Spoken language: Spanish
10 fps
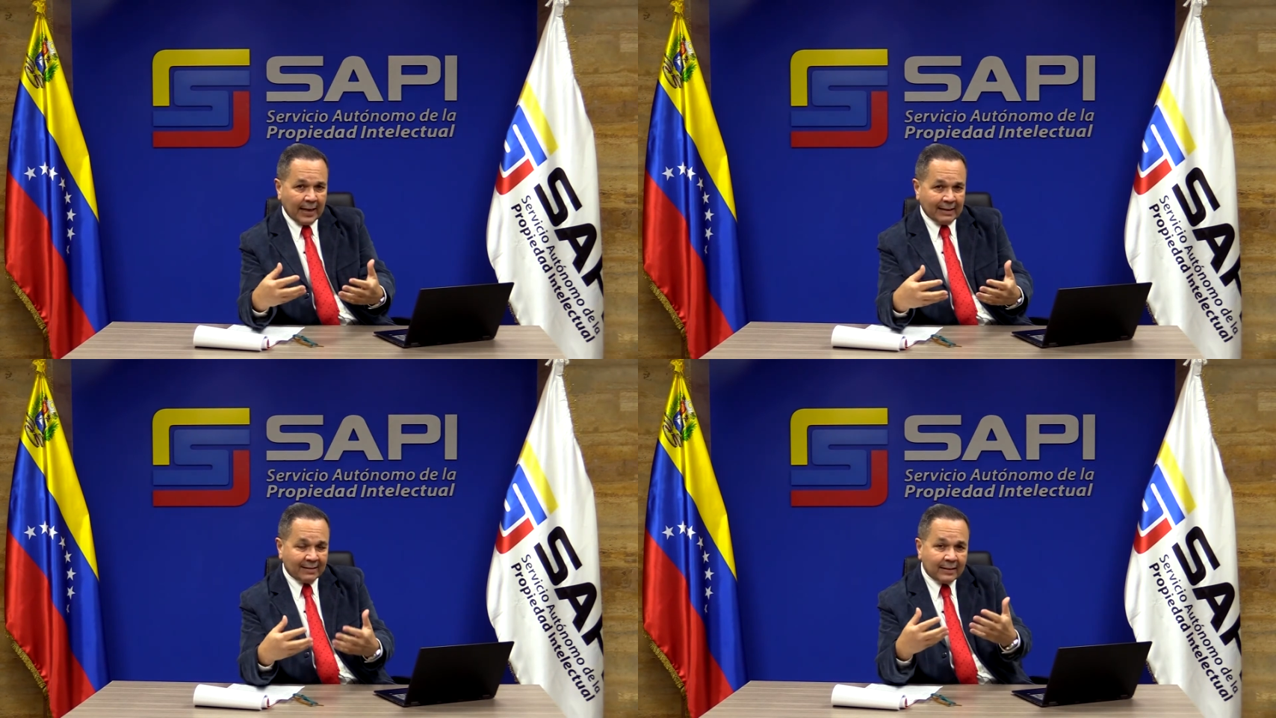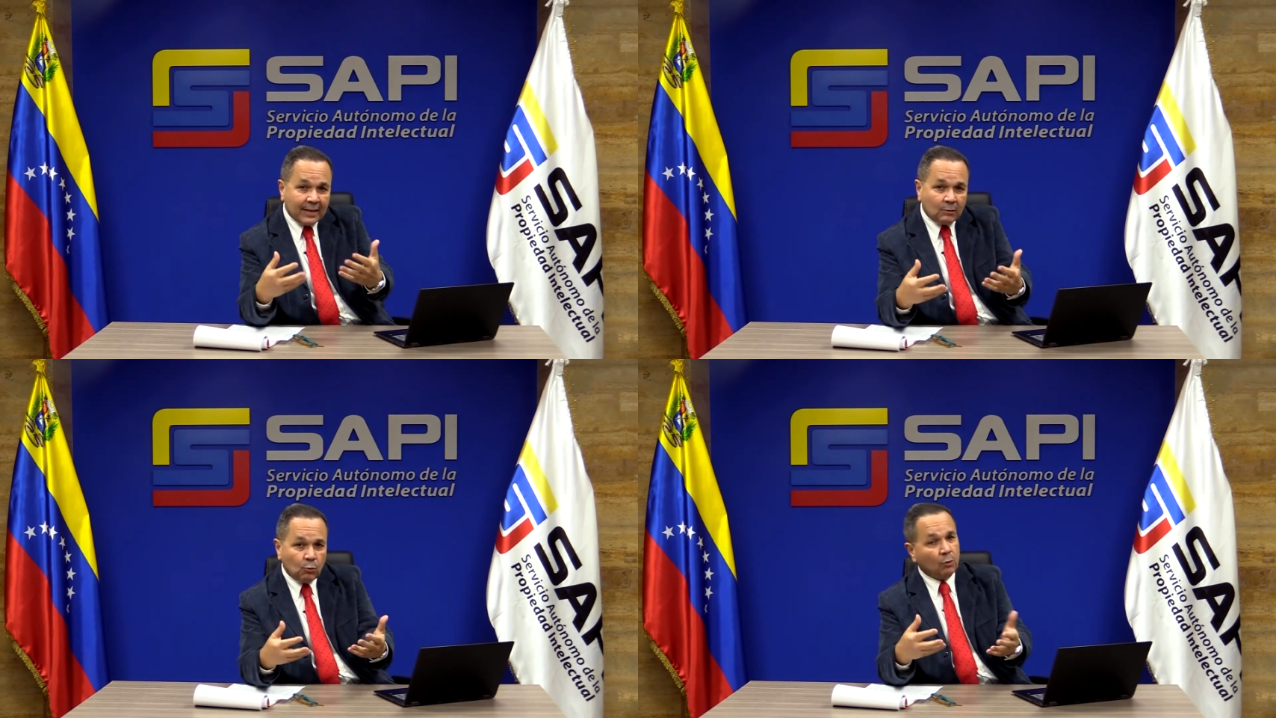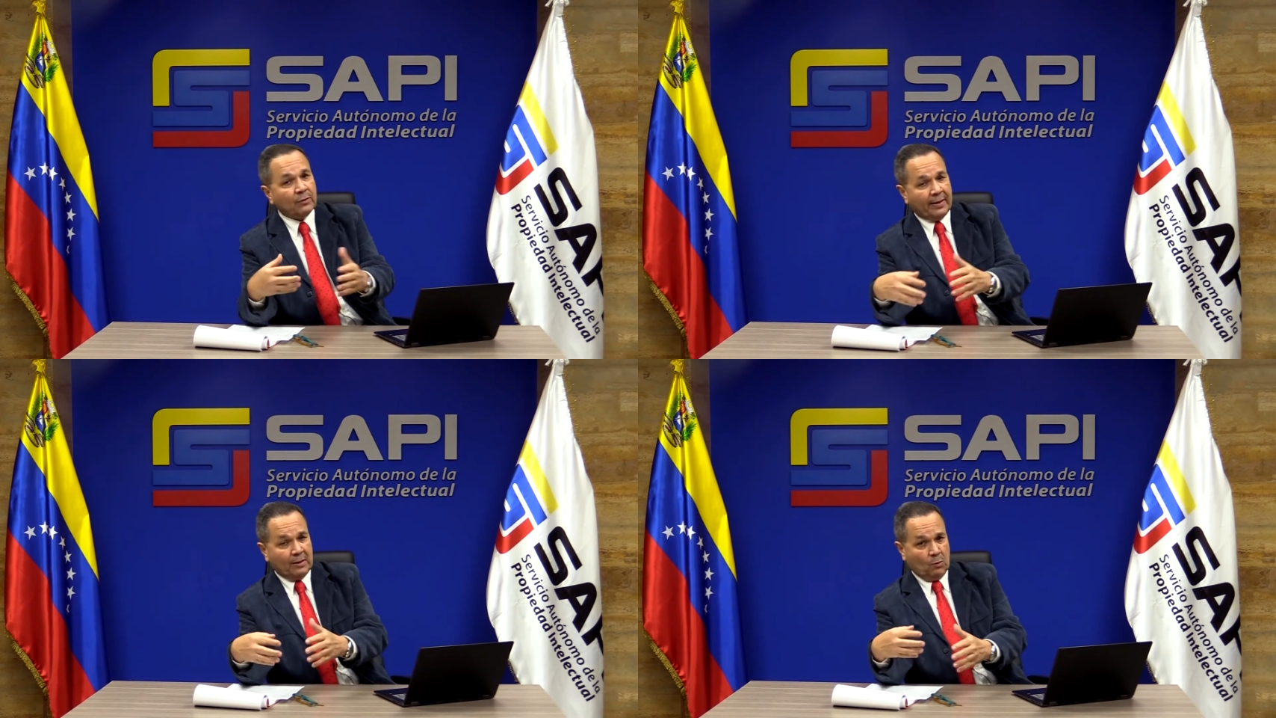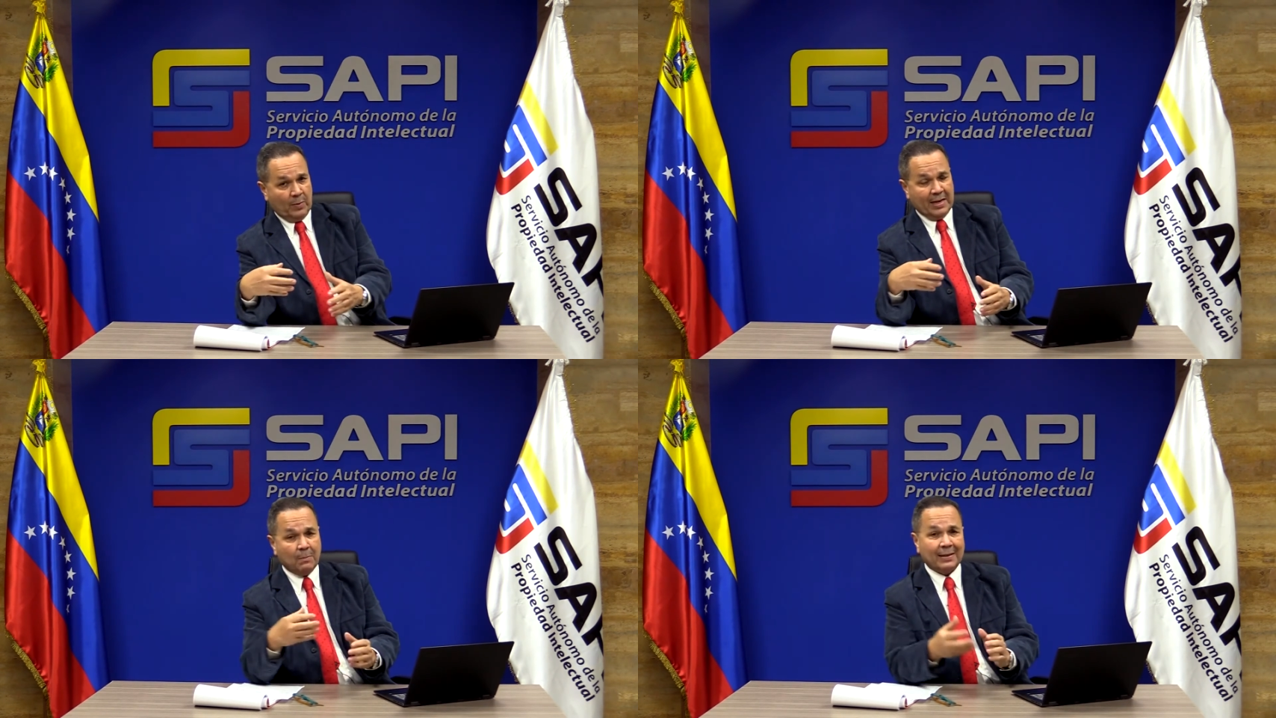ese título se
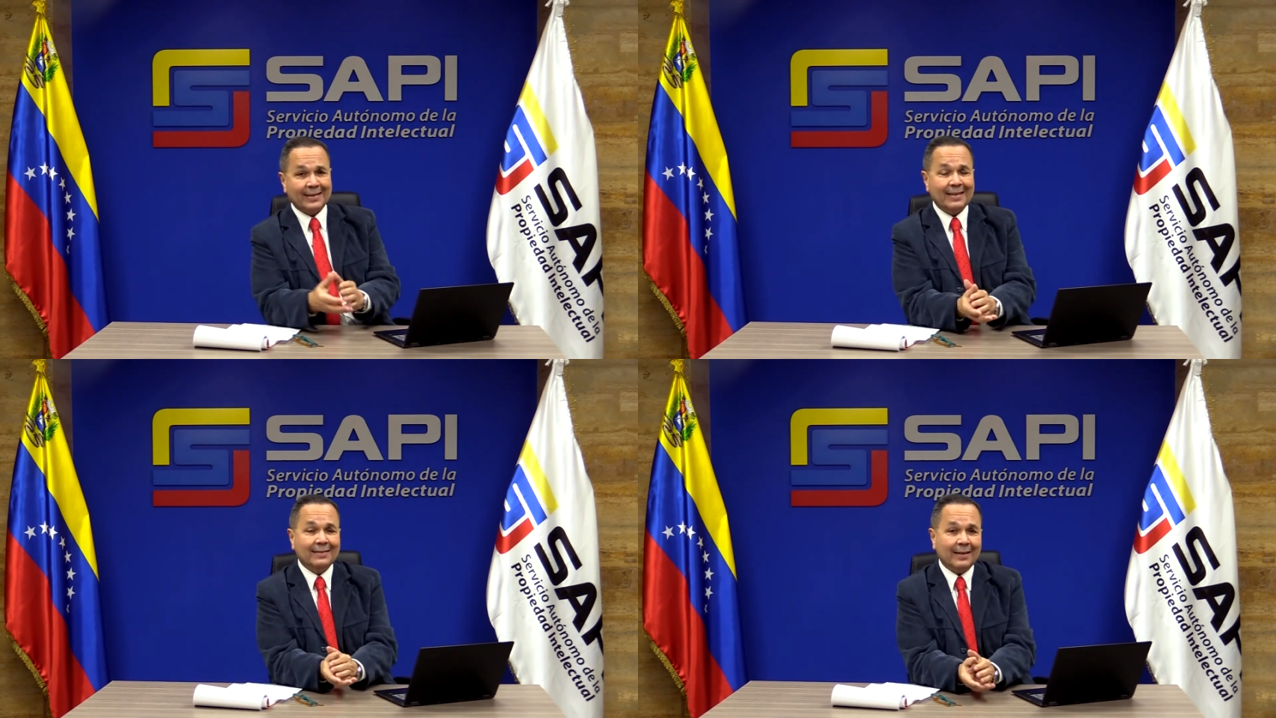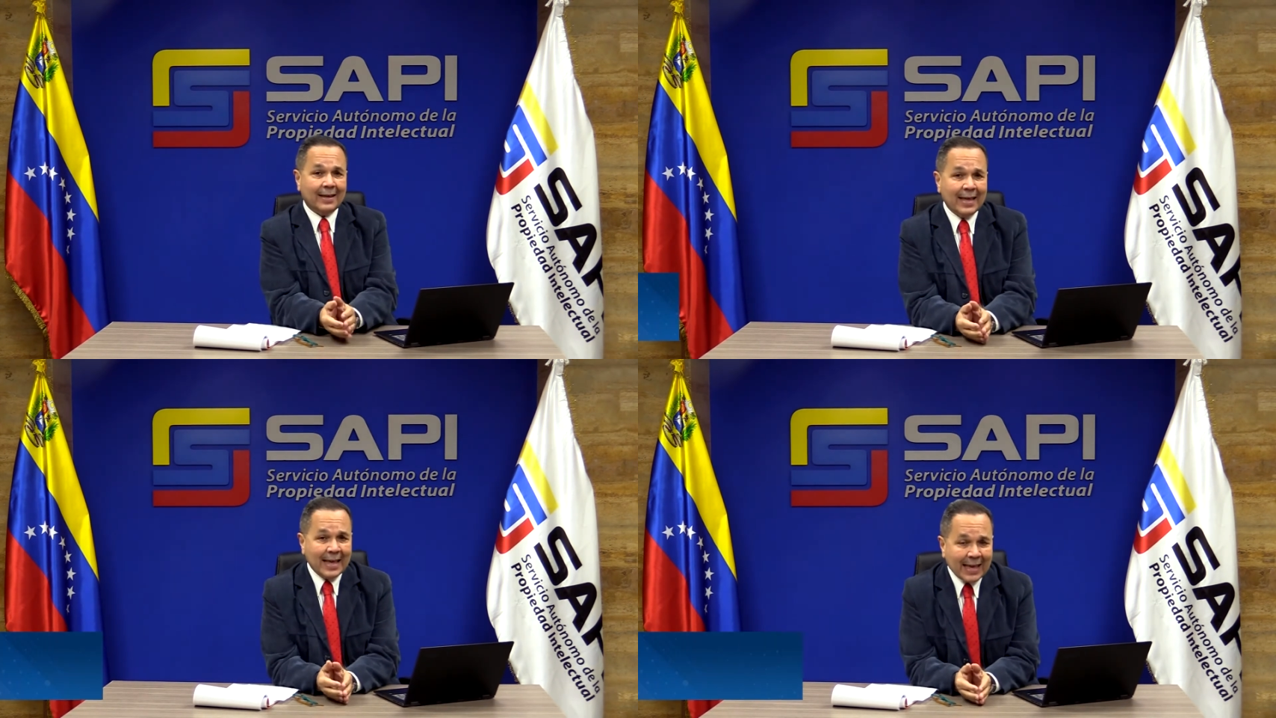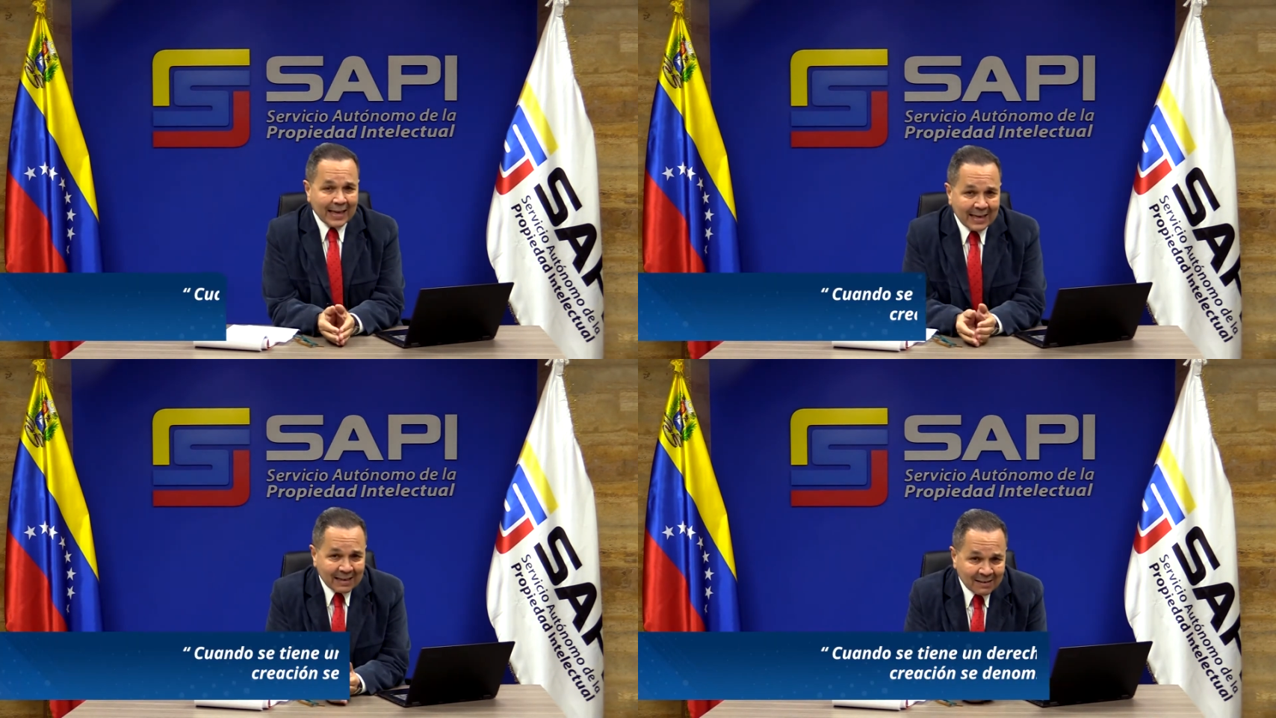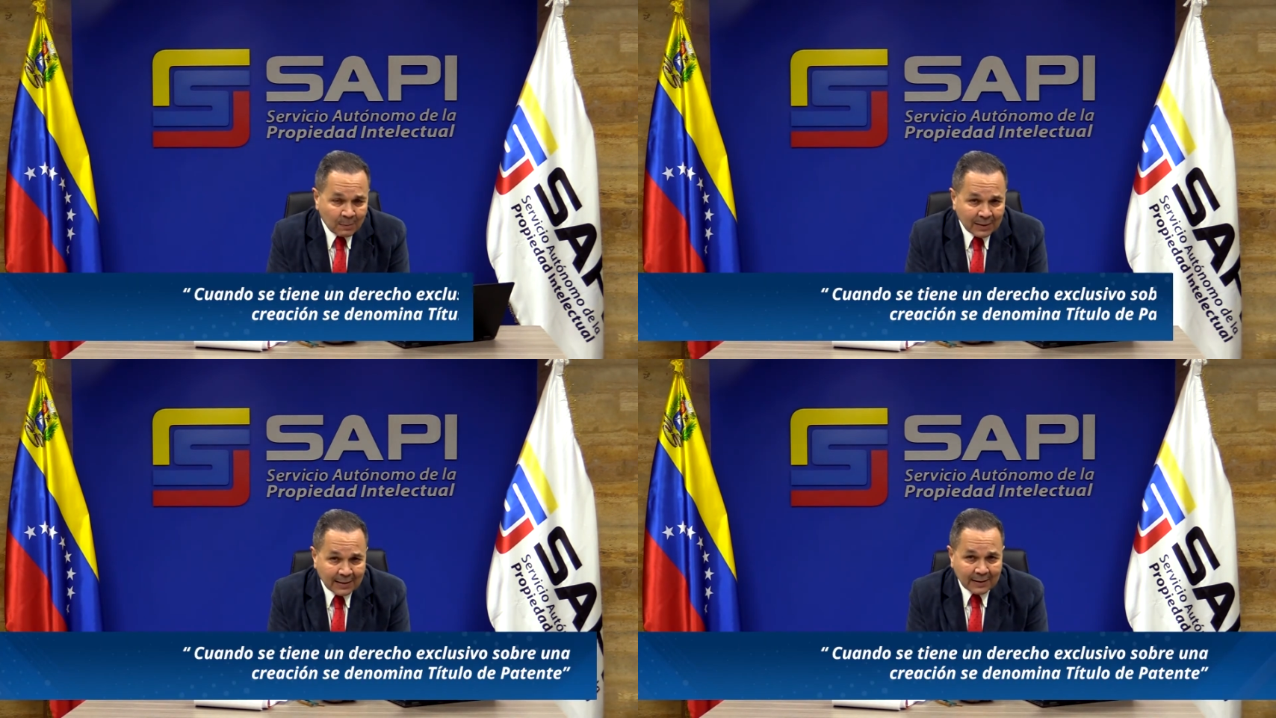denomina patente. Y
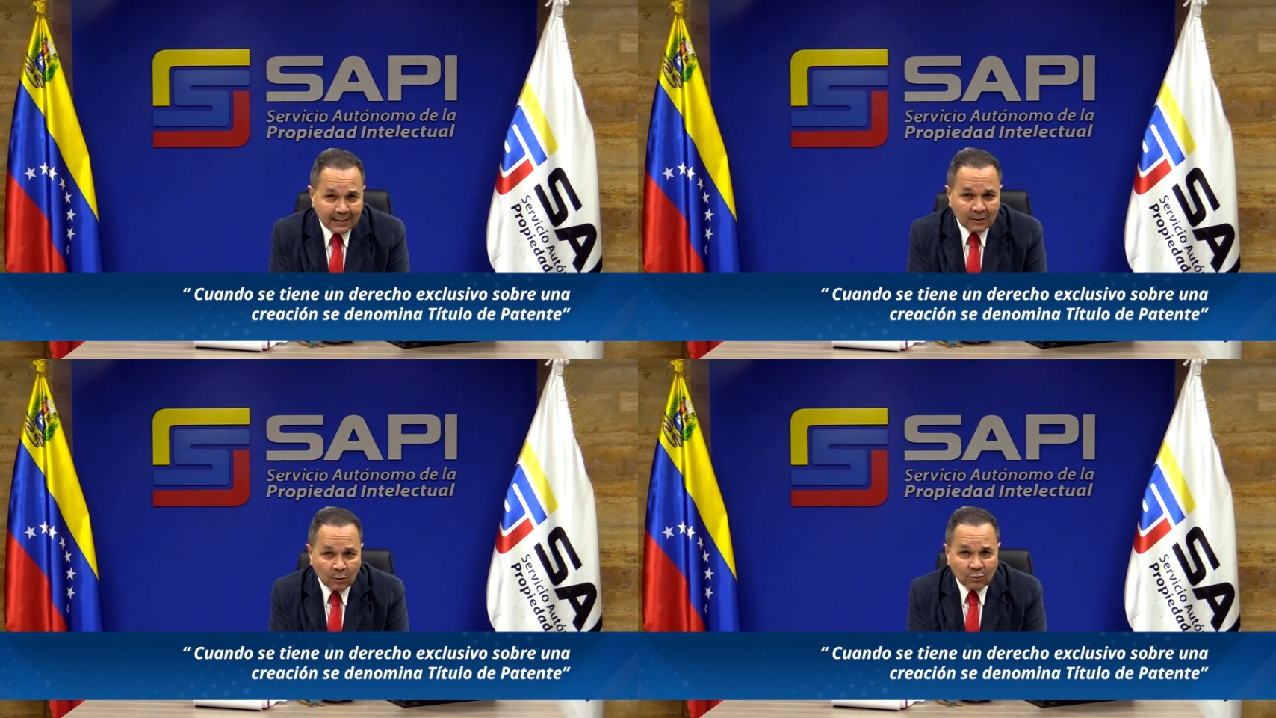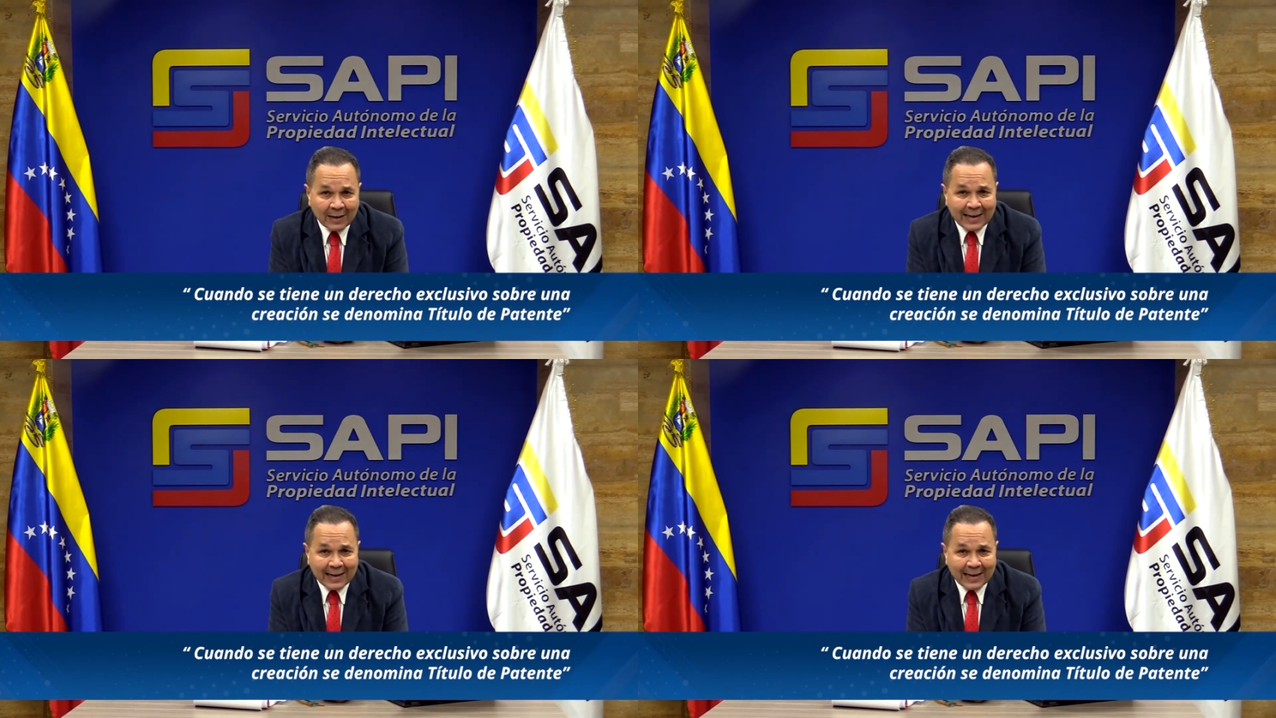esa patente entonces